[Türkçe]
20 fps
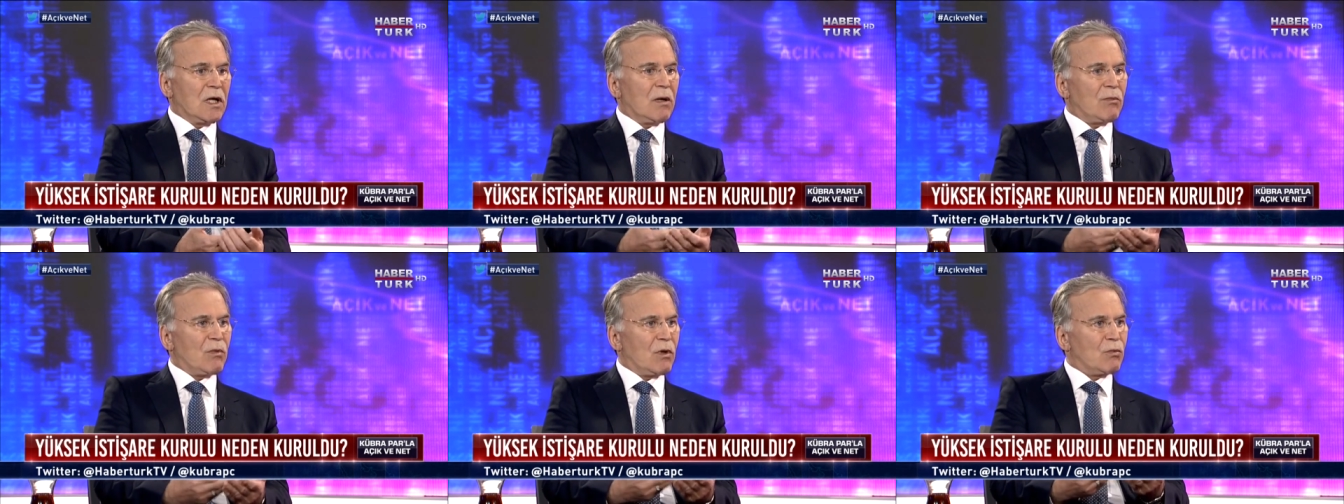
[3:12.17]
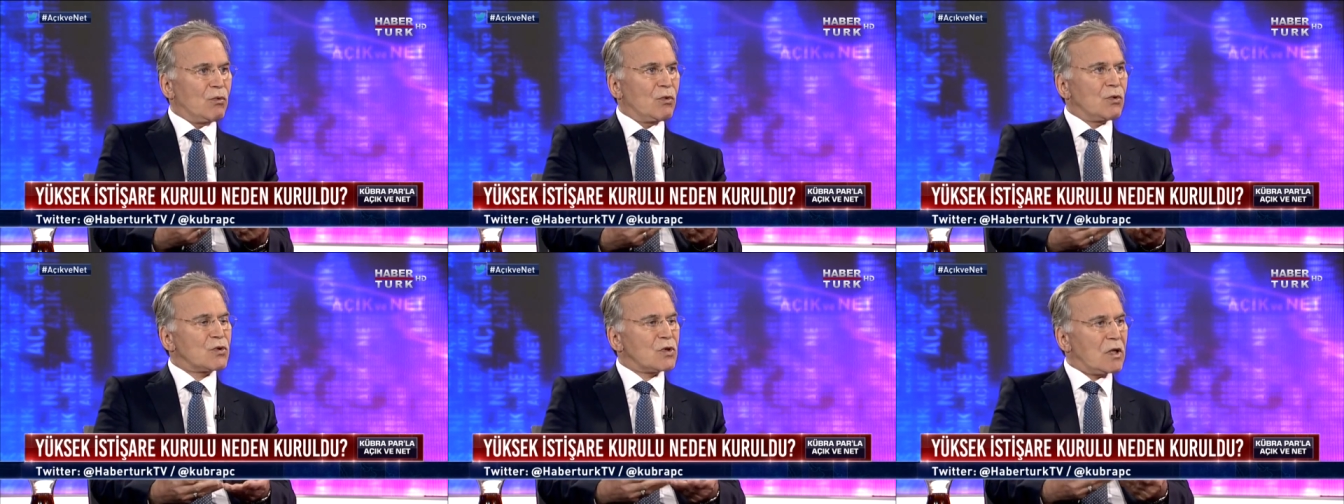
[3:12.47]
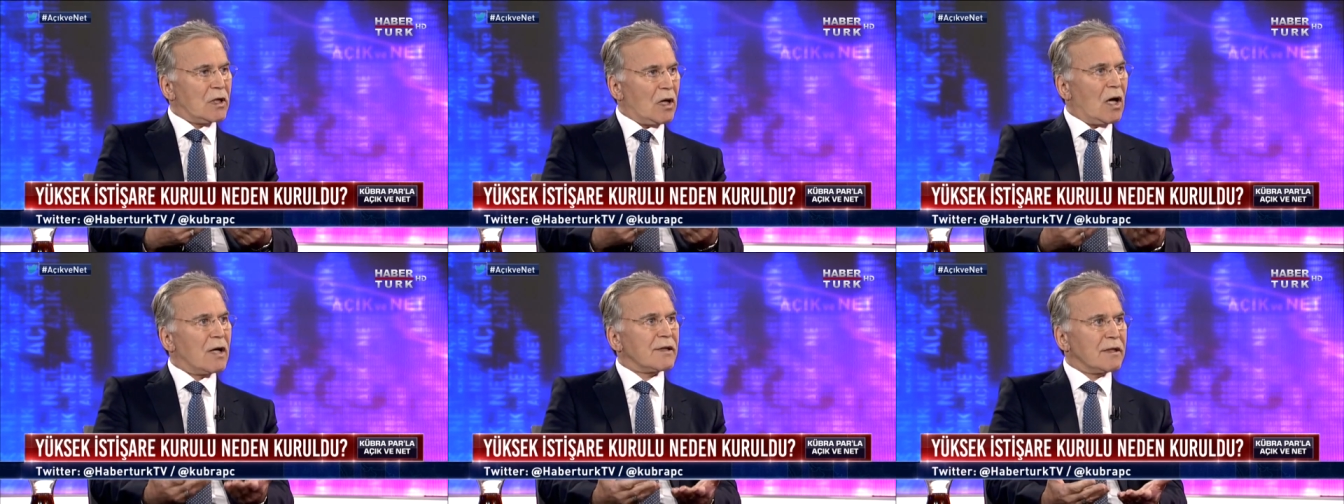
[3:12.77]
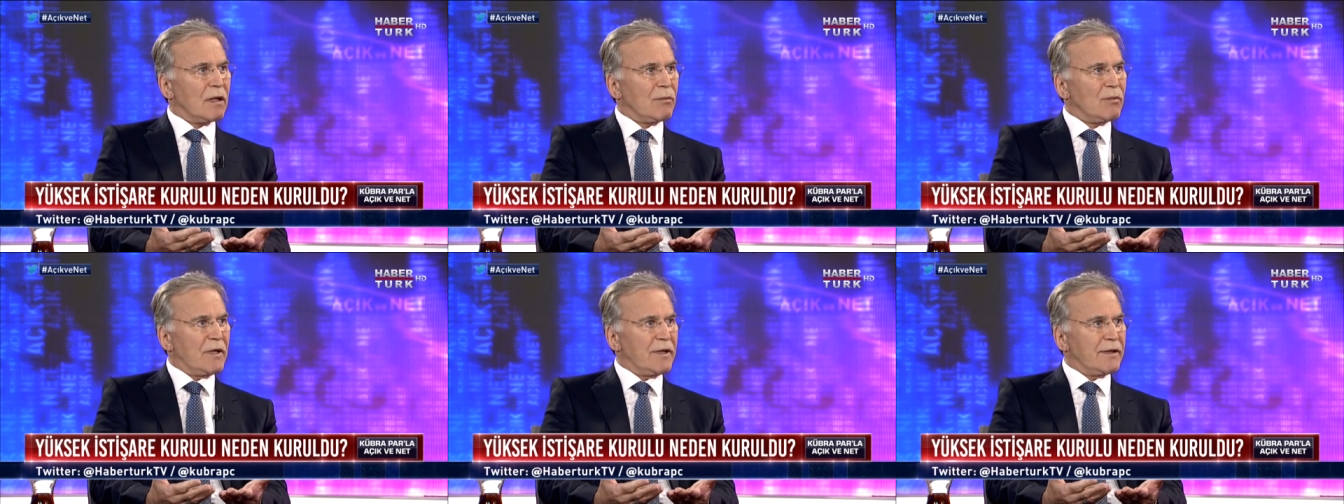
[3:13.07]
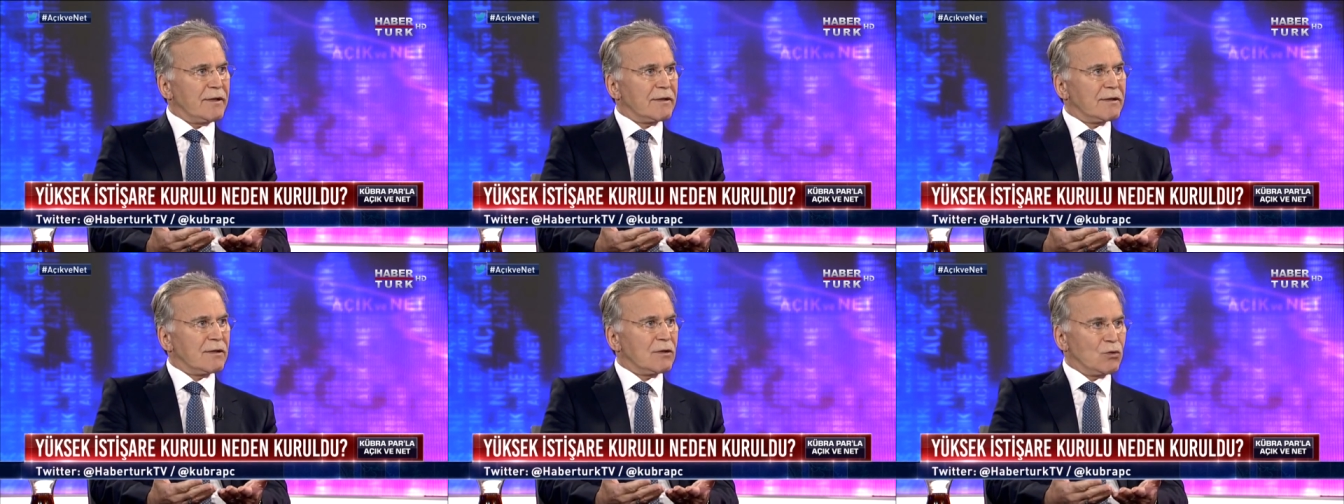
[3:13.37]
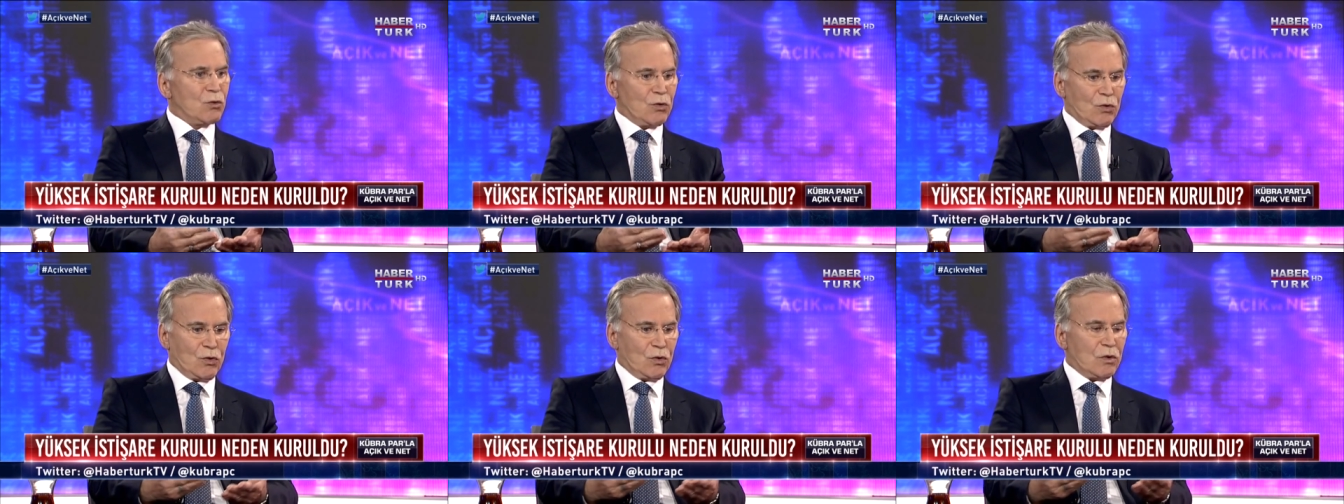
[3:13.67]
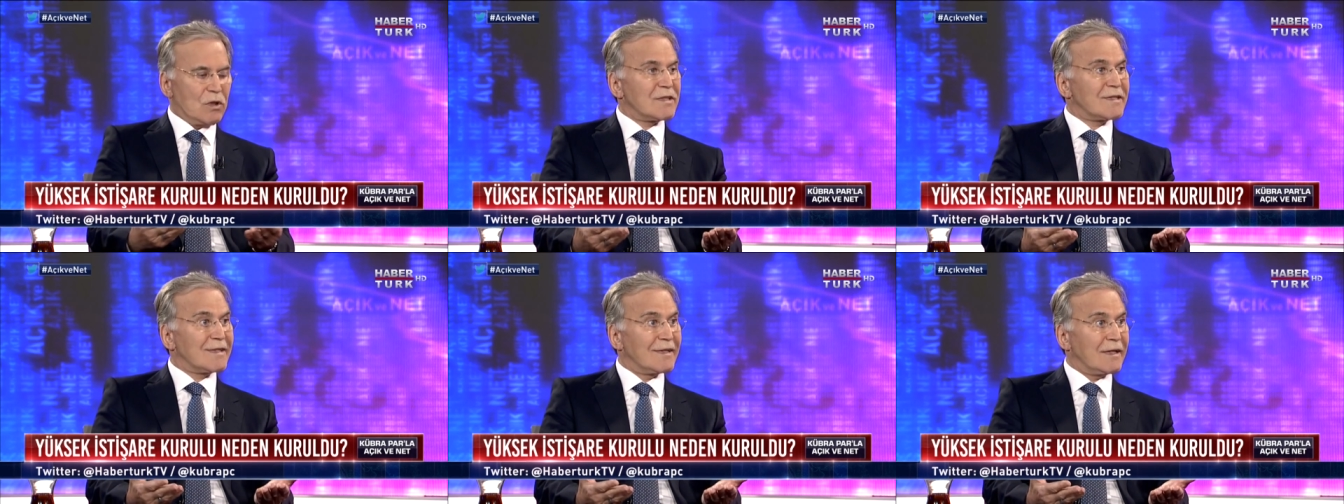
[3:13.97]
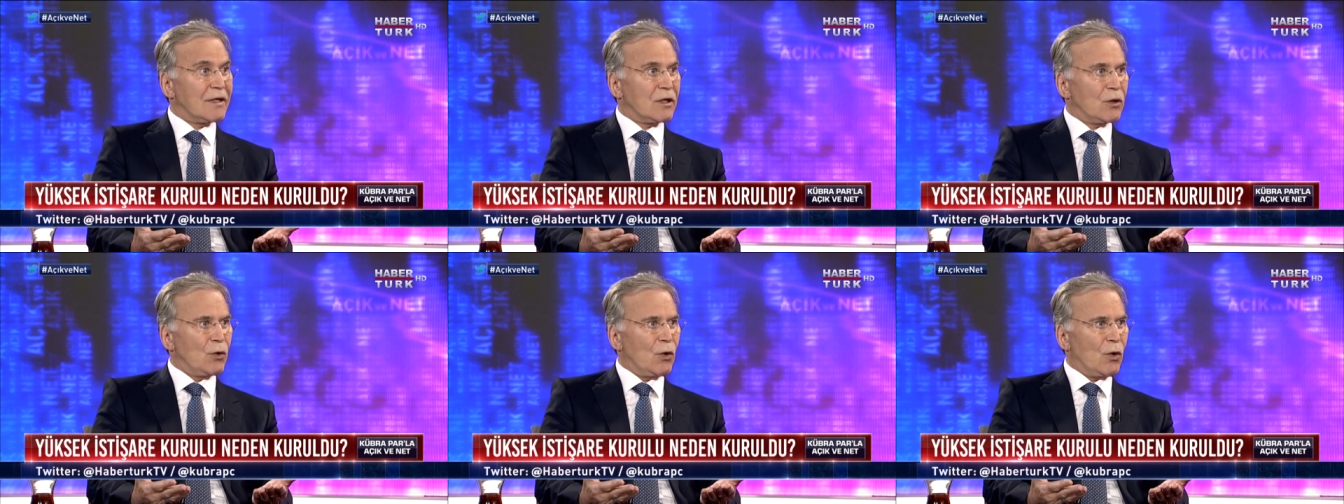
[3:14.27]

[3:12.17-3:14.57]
ama bu sayı artabilir çünkü sınırı